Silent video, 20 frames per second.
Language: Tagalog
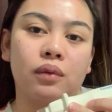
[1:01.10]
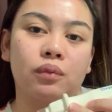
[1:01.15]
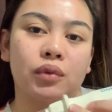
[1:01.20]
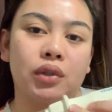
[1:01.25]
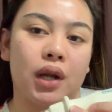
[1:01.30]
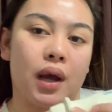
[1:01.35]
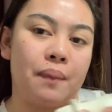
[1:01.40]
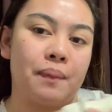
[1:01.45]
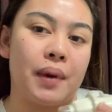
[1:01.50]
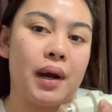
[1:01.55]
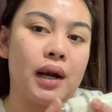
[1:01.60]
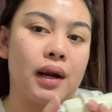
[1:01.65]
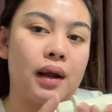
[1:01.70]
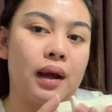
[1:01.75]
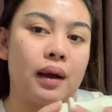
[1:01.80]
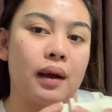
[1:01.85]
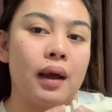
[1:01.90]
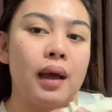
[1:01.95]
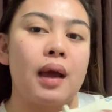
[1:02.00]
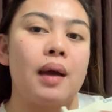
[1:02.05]
muna
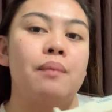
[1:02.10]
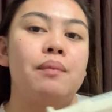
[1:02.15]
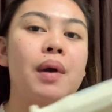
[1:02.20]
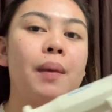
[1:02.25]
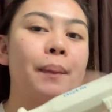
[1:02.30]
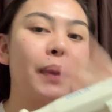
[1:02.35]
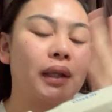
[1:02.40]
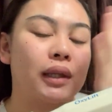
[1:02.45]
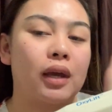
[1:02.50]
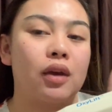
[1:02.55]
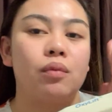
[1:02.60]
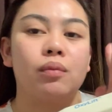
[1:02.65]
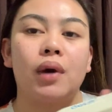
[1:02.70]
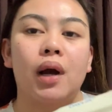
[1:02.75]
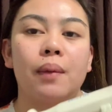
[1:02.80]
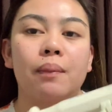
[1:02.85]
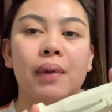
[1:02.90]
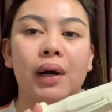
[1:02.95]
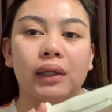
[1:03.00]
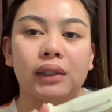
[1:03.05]
para mapatay yung
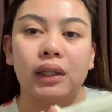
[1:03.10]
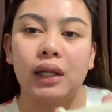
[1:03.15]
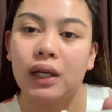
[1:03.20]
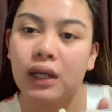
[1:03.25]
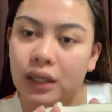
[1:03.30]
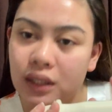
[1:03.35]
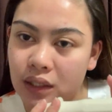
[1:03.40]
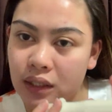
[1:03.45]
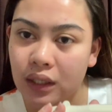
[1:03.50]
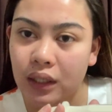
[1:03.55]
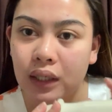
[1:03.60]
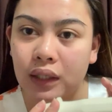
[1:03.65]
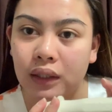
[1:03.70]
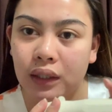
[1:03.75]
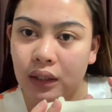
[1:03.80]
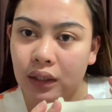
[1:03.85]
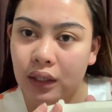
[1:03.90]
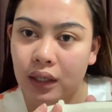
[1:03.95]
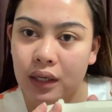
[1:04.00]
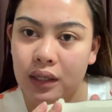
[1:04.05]
mga bacteria na
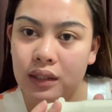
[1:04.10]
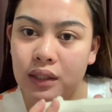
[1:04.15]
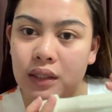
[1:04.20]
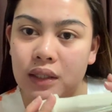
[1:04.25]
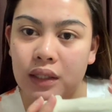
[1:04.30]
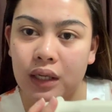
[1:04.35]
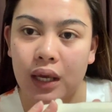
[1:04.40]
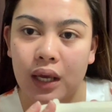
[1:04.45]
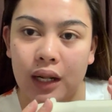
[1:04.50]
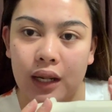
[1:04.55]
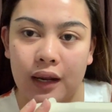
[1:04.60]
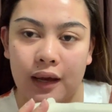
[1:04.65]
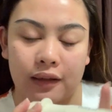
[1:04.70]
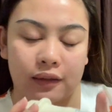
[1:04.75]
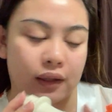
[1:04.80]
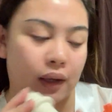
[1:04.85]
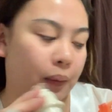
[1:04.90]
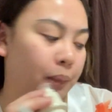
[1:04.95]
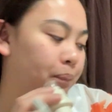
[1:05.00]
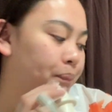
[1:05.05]
natitira sa skin
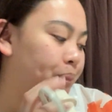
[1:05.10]
natin.